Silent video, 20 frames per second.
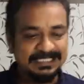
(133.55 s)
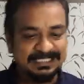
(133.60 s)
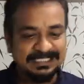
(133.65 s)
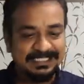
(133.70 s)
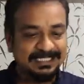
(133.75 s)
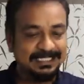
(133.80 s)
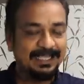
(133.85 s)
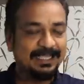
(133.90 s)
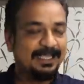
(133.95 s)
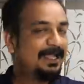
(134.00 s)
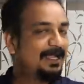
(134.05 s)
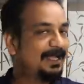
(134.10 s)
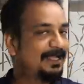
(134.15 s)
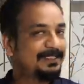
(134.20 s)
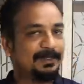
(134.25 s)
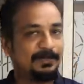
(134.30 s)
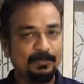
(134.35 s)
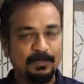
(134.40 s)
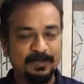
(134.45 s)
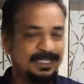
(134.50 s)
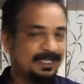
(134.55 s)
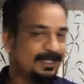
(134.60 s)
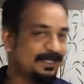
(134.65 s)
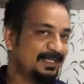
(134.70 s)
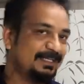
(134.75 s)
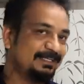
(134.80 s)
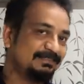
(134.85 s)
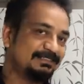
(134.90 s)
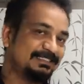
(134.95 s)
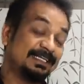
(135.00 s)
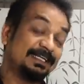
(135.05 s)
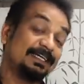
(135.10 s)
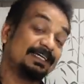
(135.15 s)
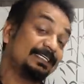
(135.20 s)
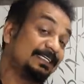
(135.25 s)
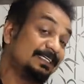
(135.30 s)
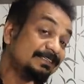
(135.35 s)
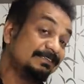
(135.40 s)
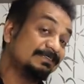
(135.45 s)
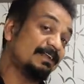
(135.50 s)
இஞ்சி அதையும் பொடியாக நறுக்கி வச்சுக்கிறேன்
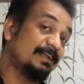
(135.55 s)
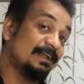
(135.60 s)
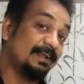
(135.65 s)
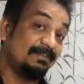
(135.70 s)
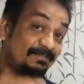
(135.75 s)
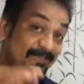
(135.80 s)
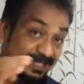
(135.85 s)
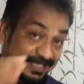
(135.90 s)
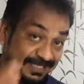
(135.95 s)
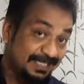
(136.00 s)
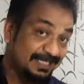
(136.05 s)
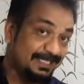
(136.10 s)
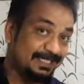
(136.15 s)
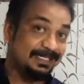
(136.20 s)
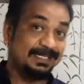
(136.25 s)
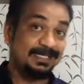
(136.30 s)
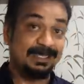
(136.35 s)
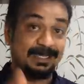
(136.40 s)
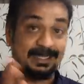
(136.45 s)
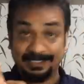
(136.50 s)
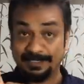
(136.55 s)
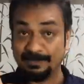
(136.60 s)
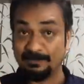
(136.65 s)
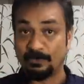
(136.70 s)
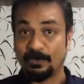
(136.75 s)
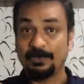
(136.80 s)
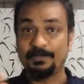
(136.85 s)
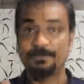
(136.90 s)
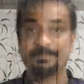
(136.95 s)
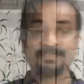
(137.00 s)
இதையும் நல்லா வதக்கிட்டு அரைக்க போகிறோம்